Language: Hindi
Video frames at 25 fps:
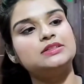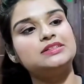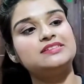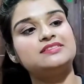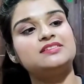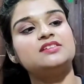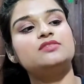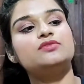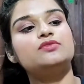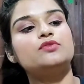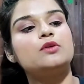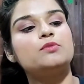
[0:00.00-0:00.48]

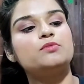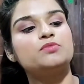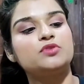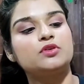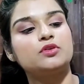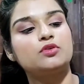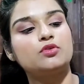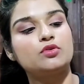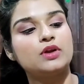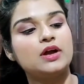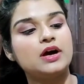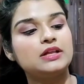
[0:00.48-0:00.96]
दिस इज फ्रॉम
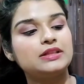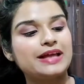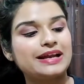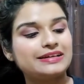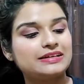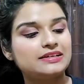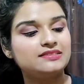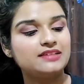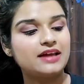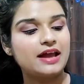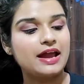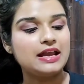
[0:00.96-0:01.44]
सिलोना
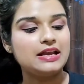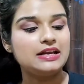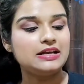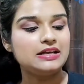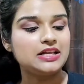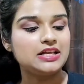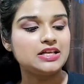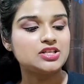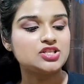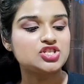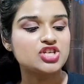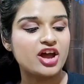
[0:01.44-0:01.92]
दैट इज
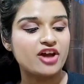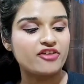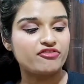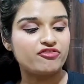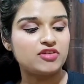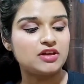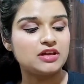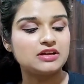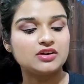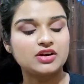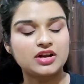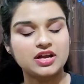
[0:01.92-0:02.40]
एंटी
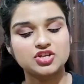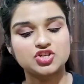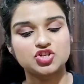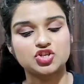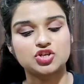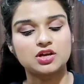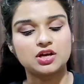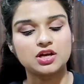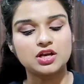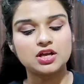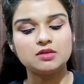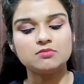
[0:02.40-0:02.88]
चैपिंग
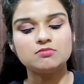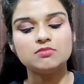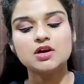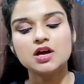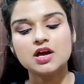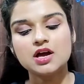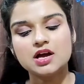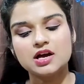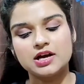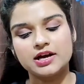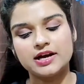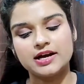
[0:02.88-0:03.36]
रेश क्रीम
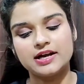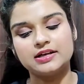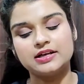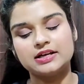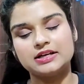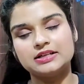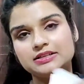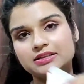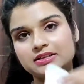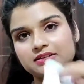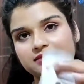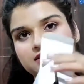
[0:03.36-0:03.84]
एंड
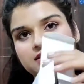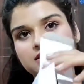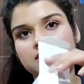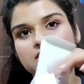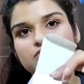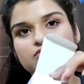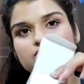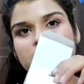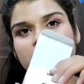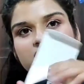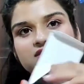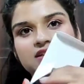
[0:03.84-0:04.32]
अंदर से
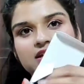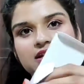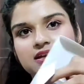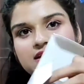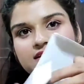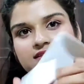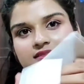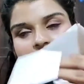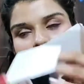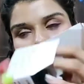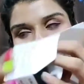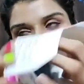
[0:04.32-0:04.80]
ये कुछ इस
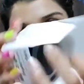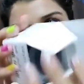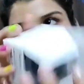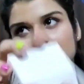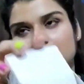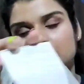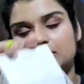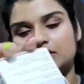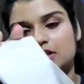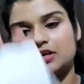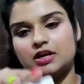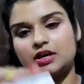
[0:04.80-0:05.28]
तरीके से आपको
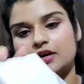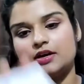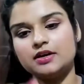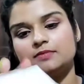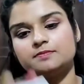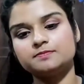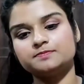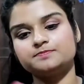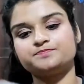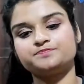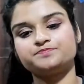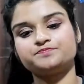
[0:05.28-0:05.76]
दिखती
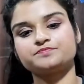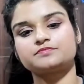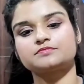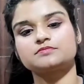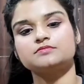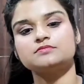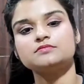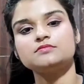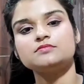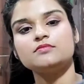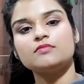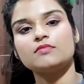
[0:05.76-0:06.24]
है
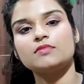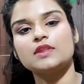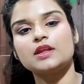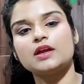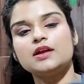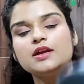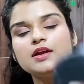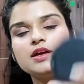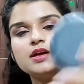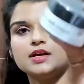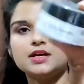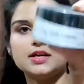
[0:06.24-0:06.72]

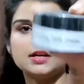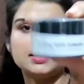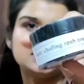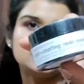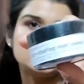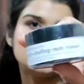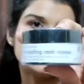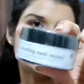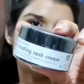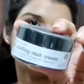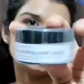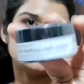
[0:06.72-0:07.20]

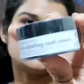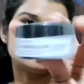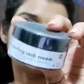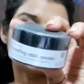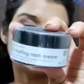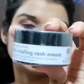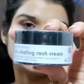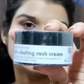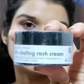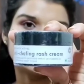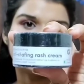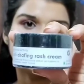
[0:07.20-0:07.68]
ये
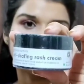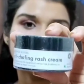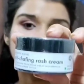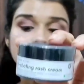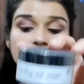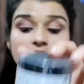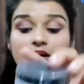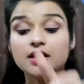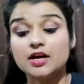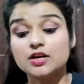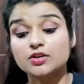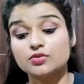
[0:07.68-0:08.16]
इस तरीके की
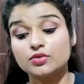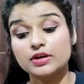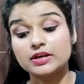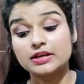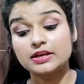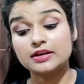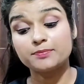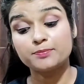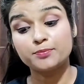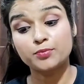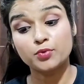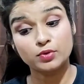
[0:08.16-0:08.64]
हैं तो
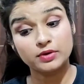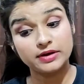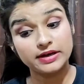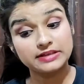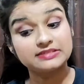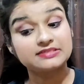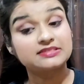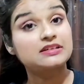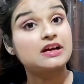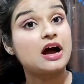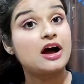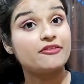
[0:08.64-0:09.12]
इनके
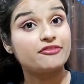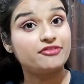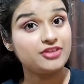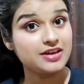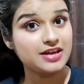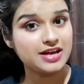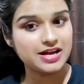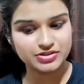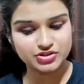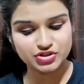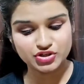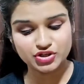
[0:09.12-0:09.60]
प्रोडक्ट्स
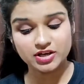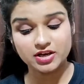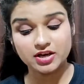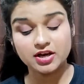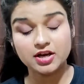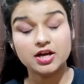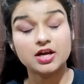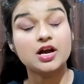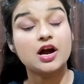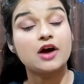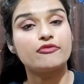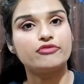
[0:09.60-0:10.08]
काफ़ी अच्छे
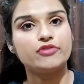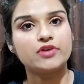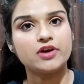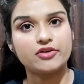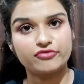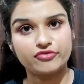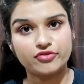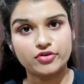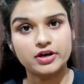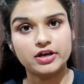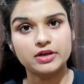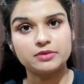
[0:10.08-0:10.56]
हैं काफ़ी
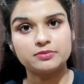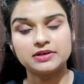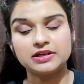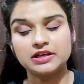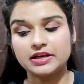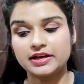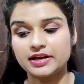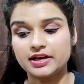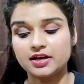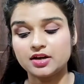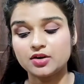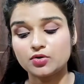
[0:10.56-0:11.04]

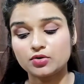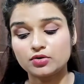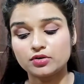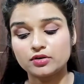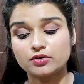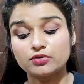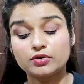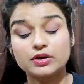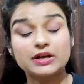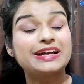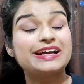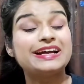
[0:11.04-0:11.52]
अफोर्डेबल हैं
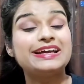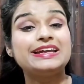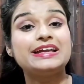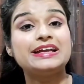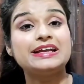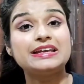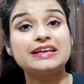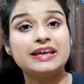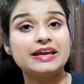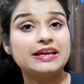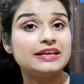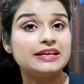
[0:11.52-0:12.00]
और इन्होंने कई
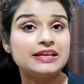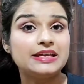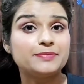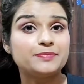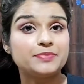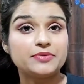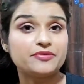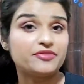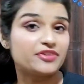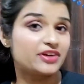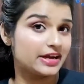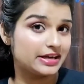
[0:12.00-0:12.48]
नई नई
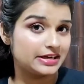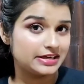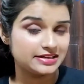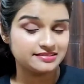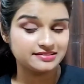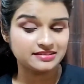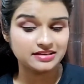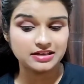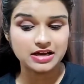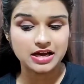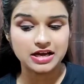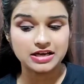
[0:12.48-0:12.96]
अपनी
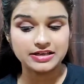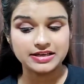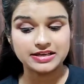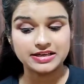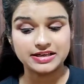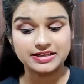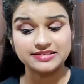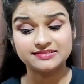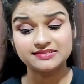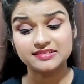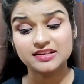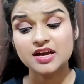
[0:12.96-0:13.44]
वैराइटीज़ निकाली
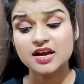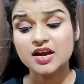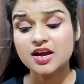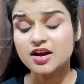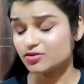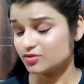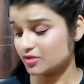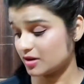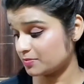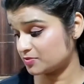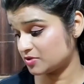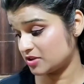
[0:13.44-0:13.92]
हैं
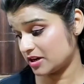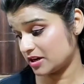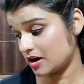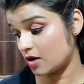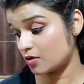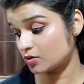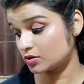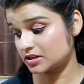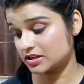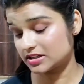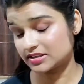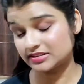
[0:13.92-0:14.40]
गाइज तो आप
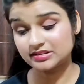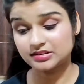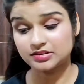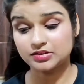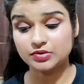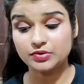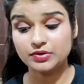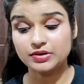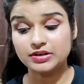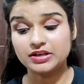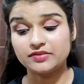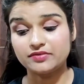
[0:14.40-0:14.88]
चेकआउट कर
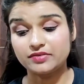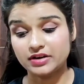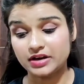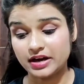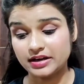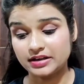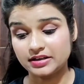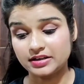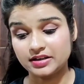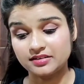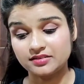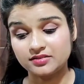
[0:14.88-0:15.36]
सकते हो इनकी
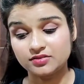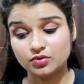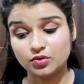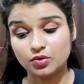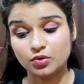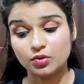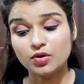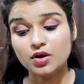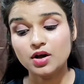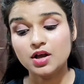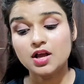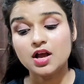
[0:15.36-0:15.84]
वैराइटीज़
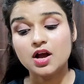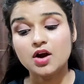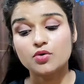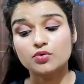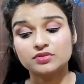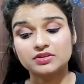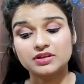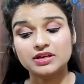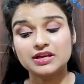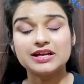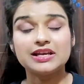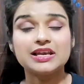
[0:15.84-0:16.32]
को
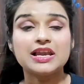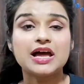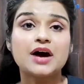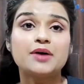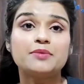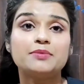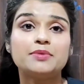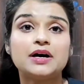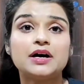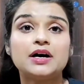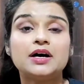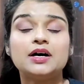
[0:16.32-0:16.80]
उसके
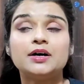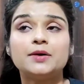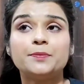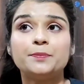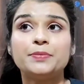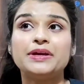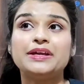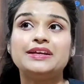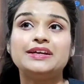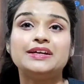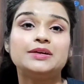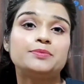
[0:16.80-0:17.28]
अलावा
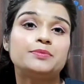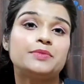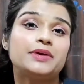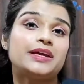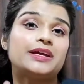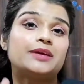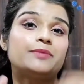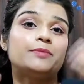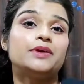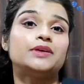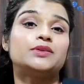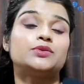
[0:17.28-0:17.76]
पीरियड में
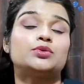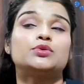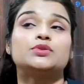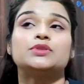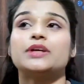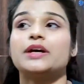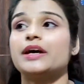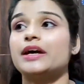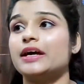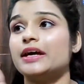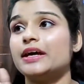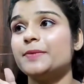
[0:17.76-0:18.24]
एक मिथ
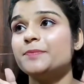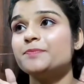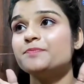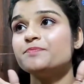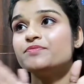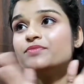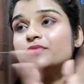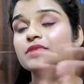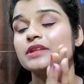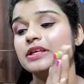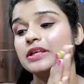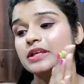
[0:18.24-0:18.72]
होता है
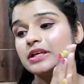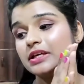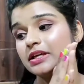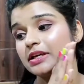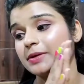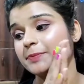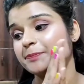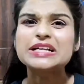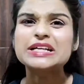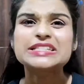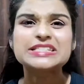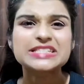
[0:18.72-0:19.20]
कि
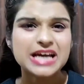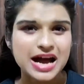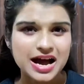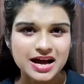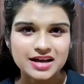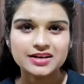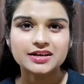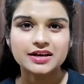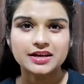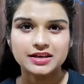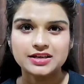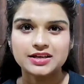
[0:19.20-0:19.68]

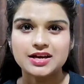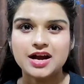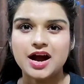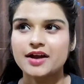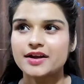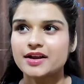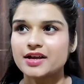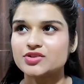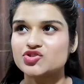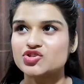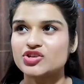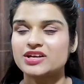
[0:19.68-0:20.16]
अचार नहीं
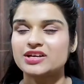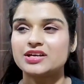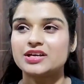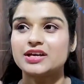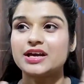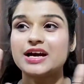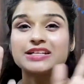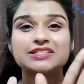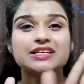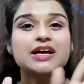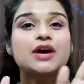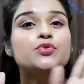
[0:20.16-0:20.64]
खाना
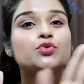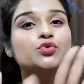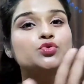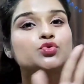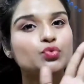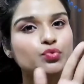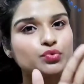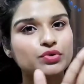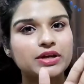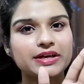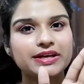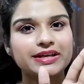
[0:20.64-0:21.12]
चाहिए अचार को
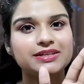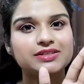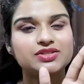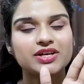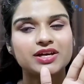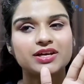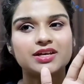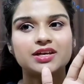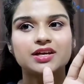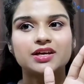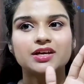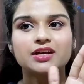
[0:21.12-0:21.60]
छूना नहीं
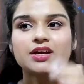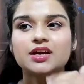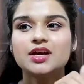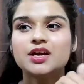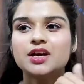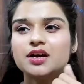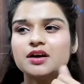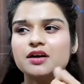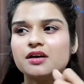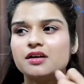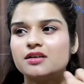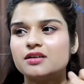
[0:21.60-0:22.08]

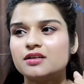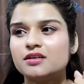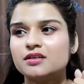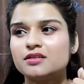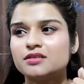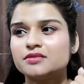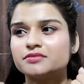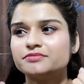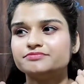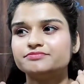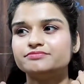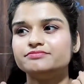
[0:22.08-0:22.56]
चाहिए आ,
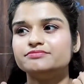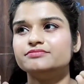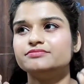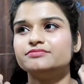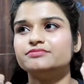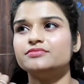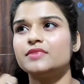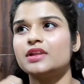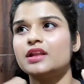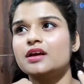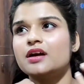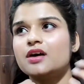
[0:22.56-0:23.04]

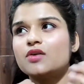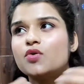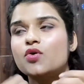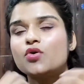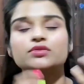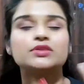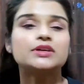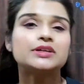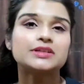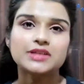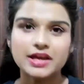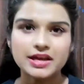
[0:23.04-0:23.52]

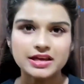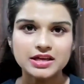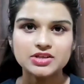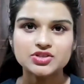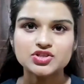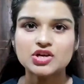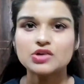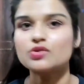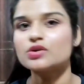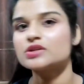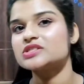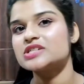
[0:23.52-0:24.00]
हो सकता है कि
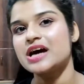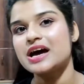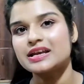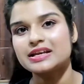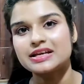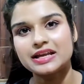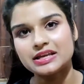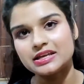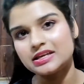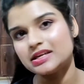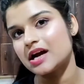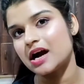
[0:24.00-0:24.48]
चलो
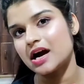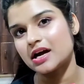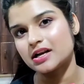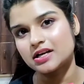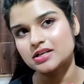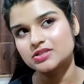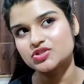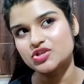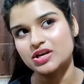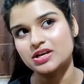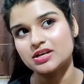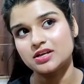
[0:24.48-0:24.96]
अचार नहीं
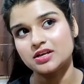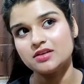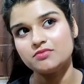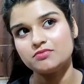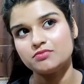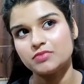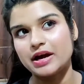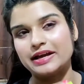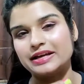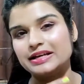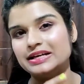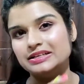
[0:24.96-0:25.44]
खाना चाहिए
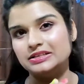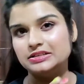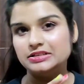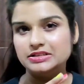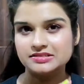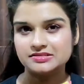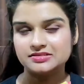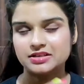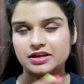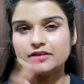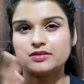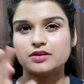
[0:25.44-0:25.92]
आई
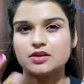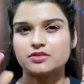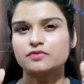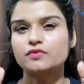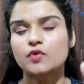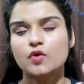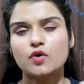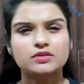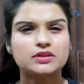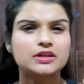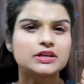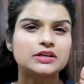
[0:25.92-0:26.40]
अंडरस्टैंड
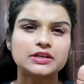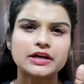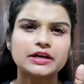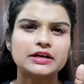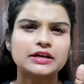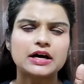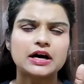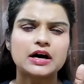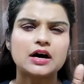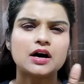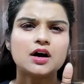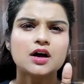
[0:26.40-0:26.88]
जस्ट बिकॉज
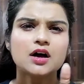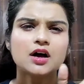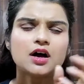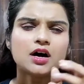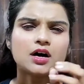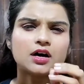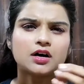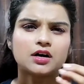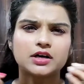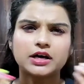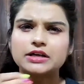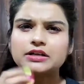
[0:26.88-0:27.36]

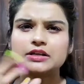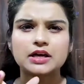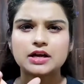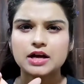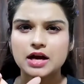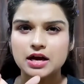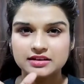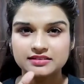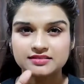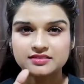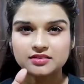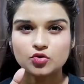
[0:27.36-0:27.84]
ठंडा खट्टा
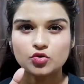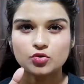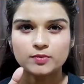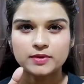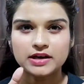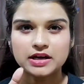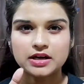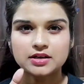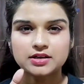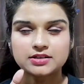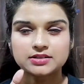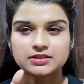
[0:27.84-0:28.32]
खाने के लोग
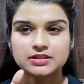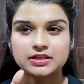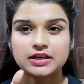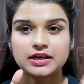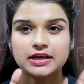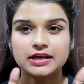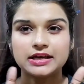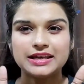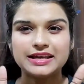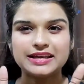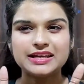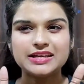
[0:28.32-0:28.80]
मना करते
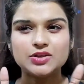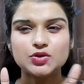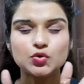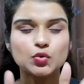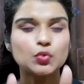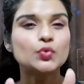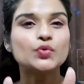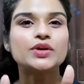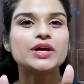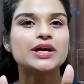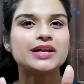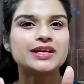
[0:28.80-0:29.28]
हैं लेकिन
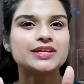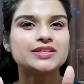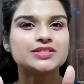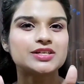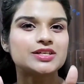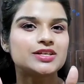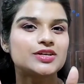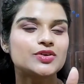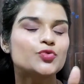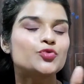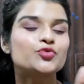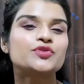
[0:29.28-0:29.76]
छूना नहीं
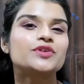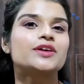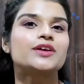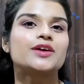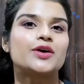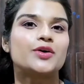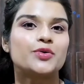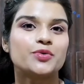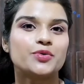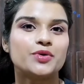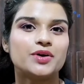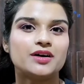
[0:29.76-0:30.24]
चाहिए उससे
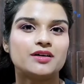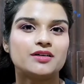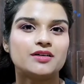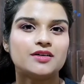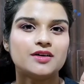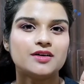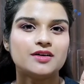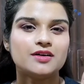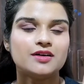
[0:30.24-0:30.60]
क्या होगा